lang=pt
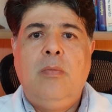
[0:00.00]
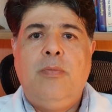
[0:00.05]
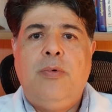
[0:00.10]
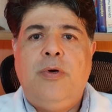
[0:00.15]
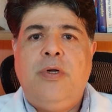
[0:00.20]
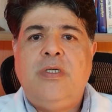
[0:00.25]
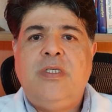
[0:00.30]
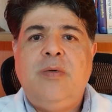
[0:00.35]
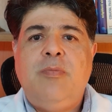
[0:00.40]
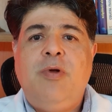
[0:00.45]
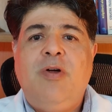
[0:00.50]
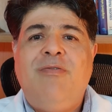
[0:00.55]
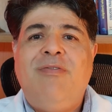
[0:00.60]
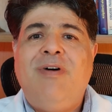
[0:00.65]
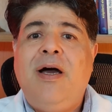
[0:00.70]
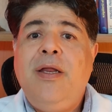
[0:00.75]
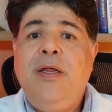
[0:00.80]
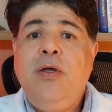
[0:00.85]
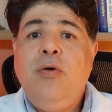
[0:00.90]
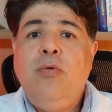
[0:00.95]
Por exemplo, a
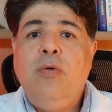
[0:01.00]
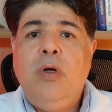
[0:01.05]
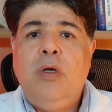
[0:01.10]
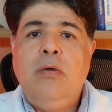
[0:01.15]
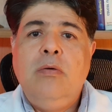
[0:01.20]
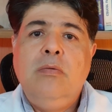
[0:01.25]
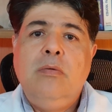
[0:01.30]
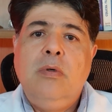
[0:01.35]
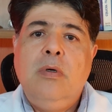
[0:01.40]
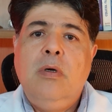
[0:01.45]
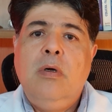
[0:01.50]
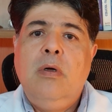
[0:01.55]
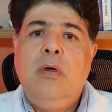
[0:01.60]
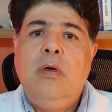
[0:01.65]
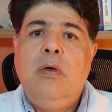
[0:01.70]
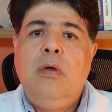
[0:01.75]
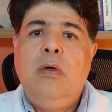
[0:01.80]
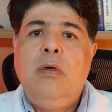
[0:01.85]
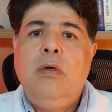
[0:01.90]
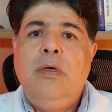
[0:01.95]
varíola,
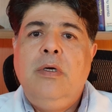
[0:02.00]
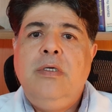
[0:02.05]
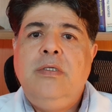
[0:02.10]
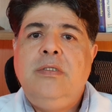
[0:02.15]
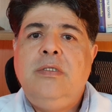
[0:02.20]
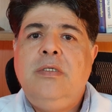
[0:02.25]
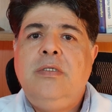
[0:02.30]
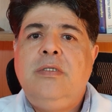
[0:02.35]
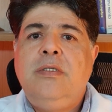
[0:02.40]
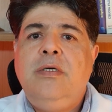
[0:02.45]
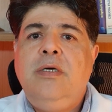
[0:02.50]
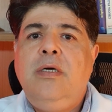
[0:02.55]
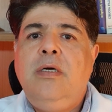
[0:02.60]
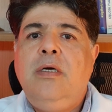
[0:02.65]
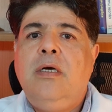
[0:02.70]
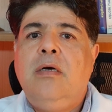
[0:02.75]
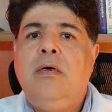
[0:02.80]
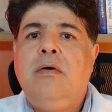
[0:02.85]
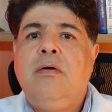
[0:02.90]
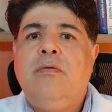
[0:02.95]

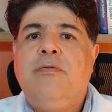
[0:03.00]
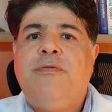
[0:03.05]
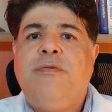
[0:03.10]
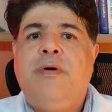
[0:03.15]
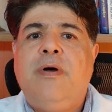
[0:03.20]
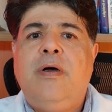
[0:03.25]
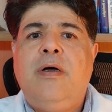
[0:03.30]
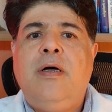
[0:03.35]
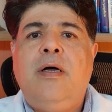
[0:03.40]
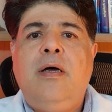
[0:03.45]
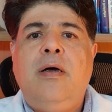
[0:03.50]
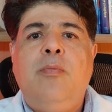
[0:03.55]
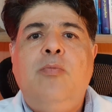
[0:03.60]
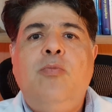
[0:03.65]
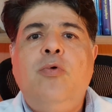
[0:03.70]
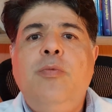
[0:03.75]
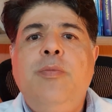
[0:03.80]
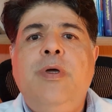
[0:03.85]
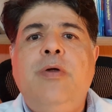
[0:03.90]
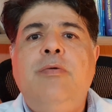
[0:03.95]
Existe a ah,
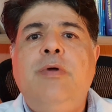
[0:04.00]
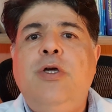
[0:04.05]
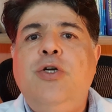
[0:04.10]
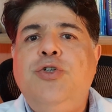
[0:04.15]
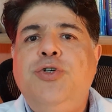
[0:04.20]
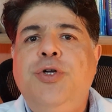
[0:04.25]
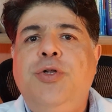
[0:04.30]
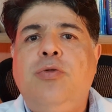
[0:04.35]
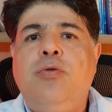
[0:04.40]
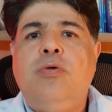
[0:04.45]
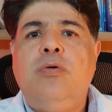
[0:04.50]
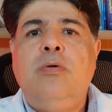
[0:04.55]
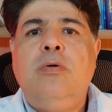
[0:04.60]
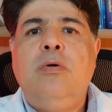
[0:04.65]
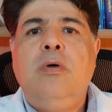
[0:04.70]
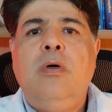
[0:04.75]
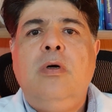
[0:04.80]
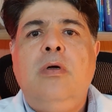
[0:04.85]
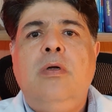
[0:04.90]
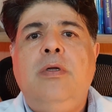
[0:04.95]
múmia no Egito
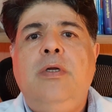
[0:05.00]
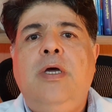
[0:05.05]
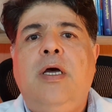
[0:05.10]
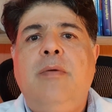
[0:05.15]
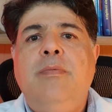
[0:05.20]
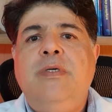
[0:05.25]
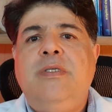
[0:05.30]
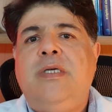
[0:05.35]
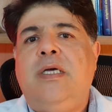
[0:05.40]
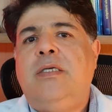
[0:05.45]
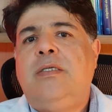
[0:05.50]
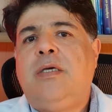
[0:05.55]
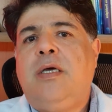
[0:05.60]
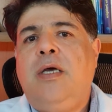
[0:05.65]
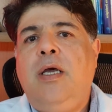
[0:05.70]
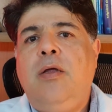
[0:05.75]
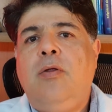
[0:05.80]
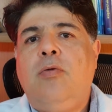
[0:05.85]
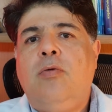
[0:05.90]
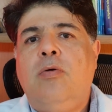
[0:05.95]
de Ramsés
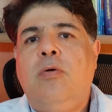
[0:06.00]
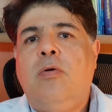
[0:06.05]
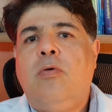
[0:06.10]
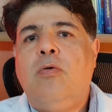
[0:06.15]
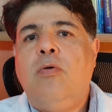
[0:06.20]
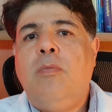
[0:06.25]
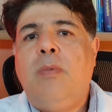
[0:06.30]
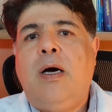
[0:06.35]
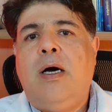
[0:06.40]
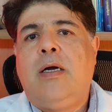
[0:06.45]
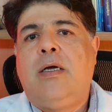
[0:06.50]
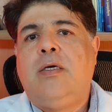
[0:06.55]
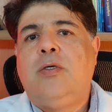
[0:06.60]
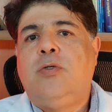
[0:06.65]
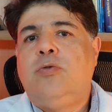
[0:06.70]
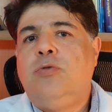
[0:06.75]
V com marcas